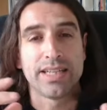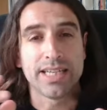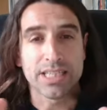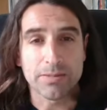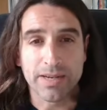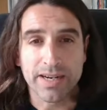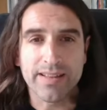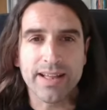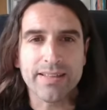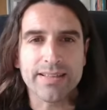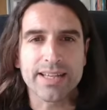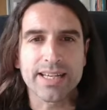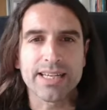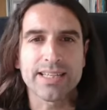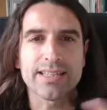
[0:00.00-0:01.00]
Es
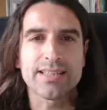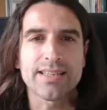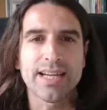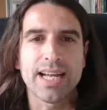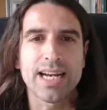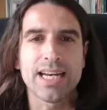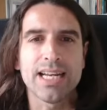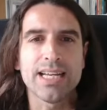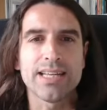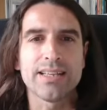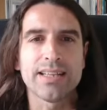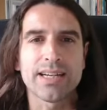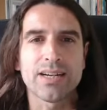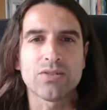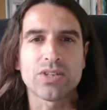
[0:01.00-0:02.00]
verdad que esta
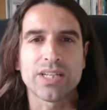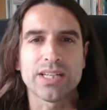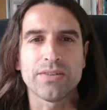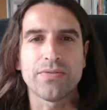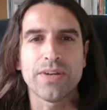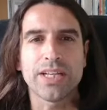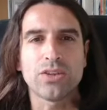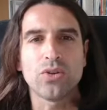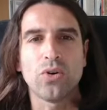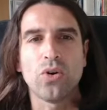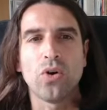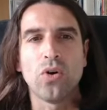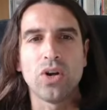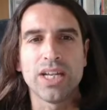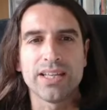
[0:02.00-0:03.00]
ley de causa y
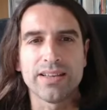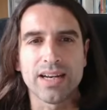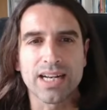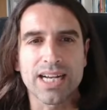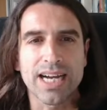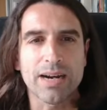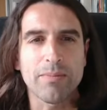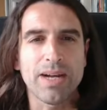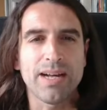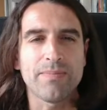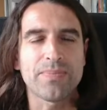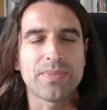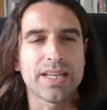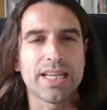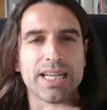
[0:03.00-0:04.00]
efecto o ley del
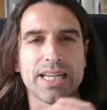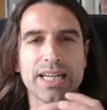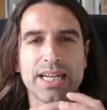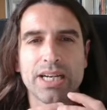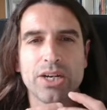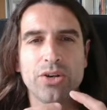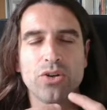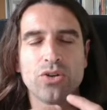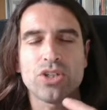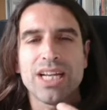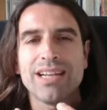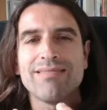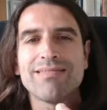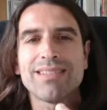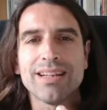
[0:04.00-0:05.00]
karma eh, no
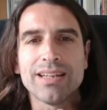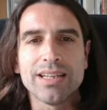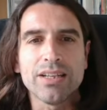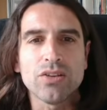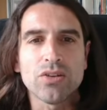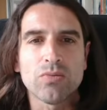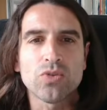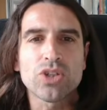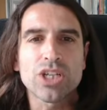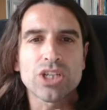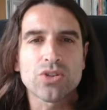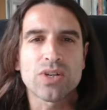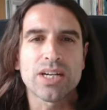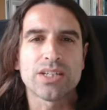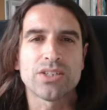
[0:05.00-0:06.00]
se ha entendido en
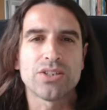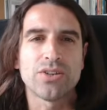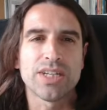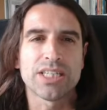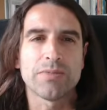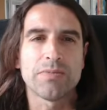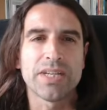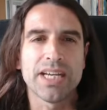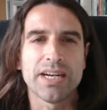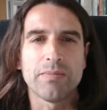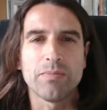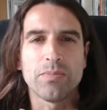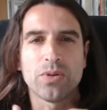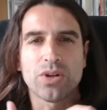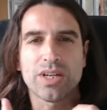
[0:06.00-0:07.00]
muchas ocasiones
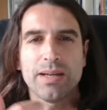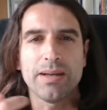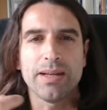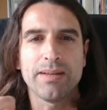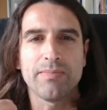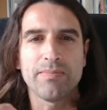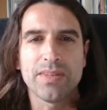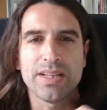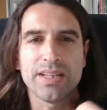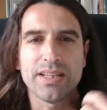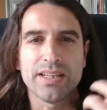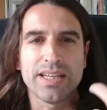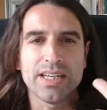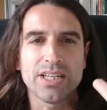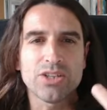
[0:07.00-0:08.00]
bien, porque
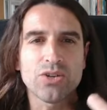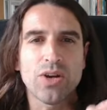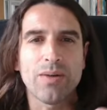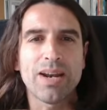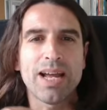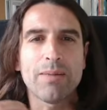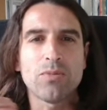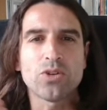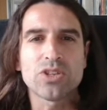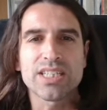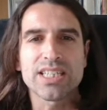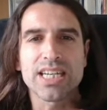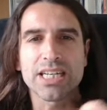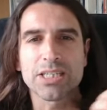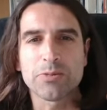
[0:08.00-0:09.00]
de hecho, hablamos
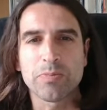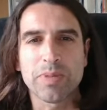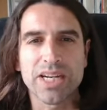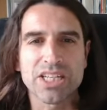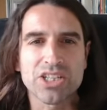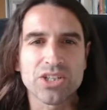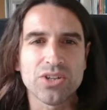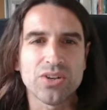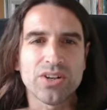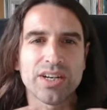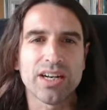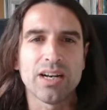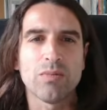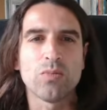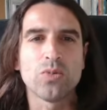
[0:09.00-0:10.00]
de esa
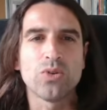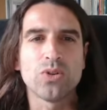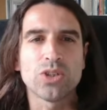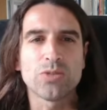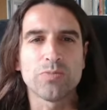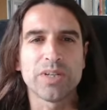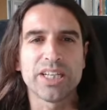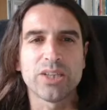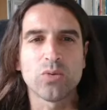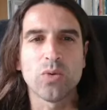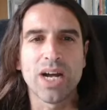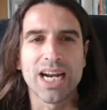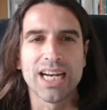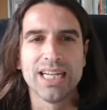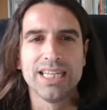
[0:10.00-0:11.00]
expresión en el mundo
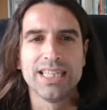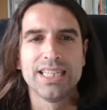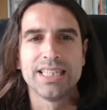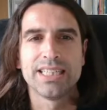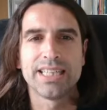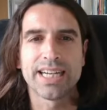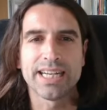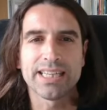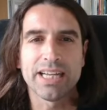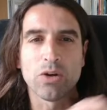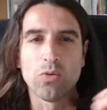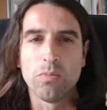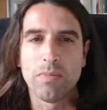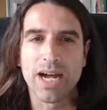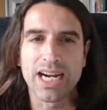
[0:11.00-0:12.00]
espiritual de que
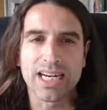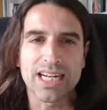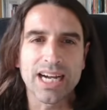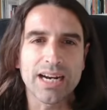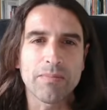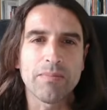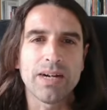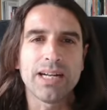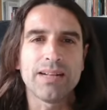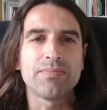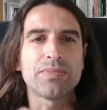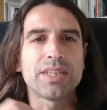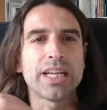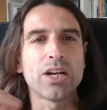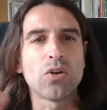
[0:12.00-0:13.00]
tengo un mal
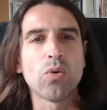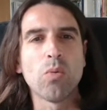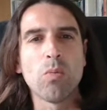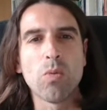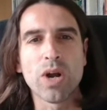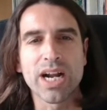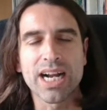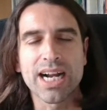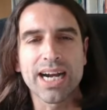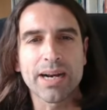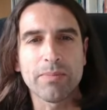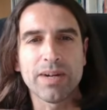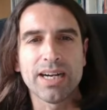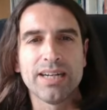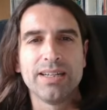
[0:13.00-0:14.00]
karma, tengo un buen
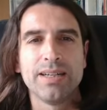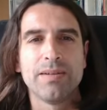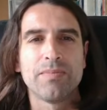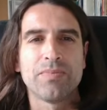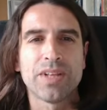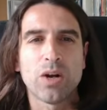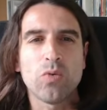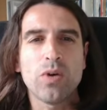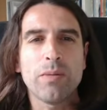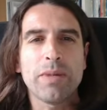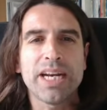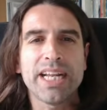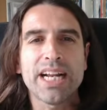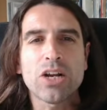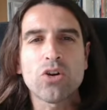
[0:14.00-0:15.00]
karma, de alguna
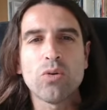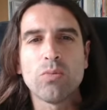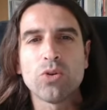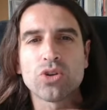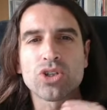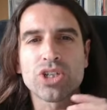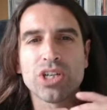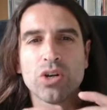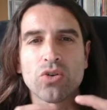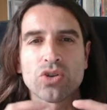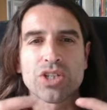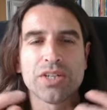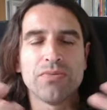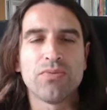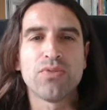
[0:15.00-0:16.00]
manera como si
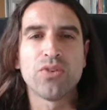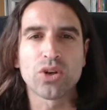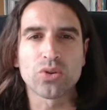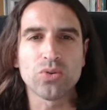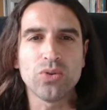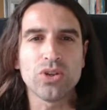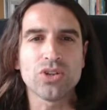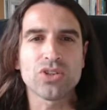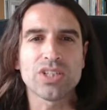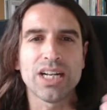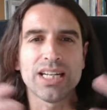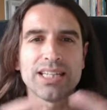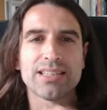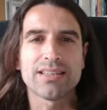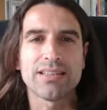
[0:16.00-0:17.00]
los infortunios
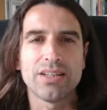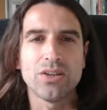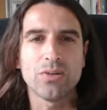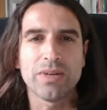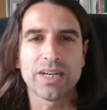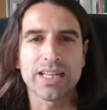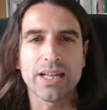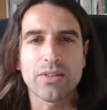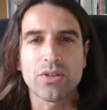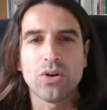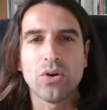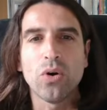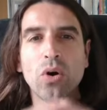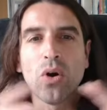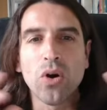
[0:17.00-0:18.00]
del destino, ¿verdad?
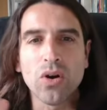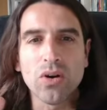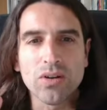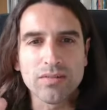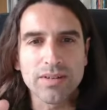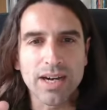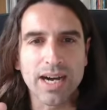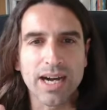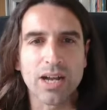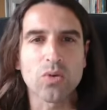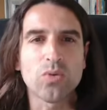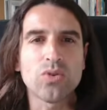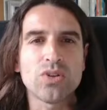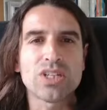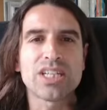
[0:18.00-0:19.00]
O
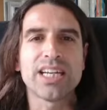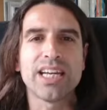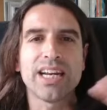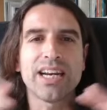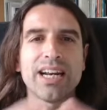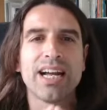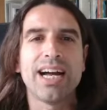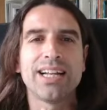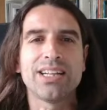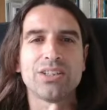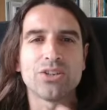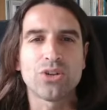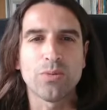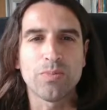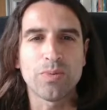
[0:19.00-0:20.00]
algún ser
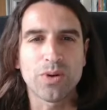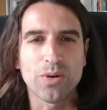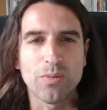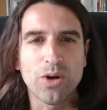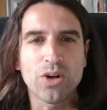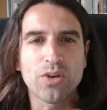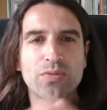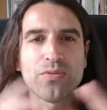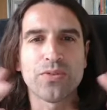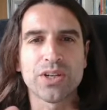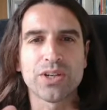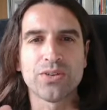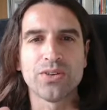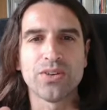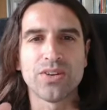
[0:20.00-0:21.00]

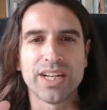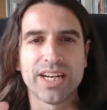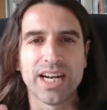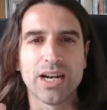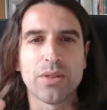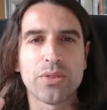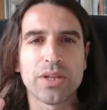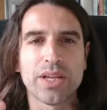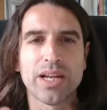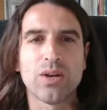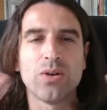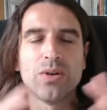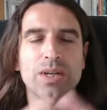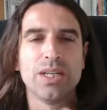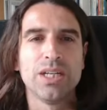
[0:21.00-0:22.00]
antropomórfico en el
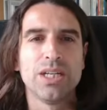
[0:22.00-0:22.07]
cielo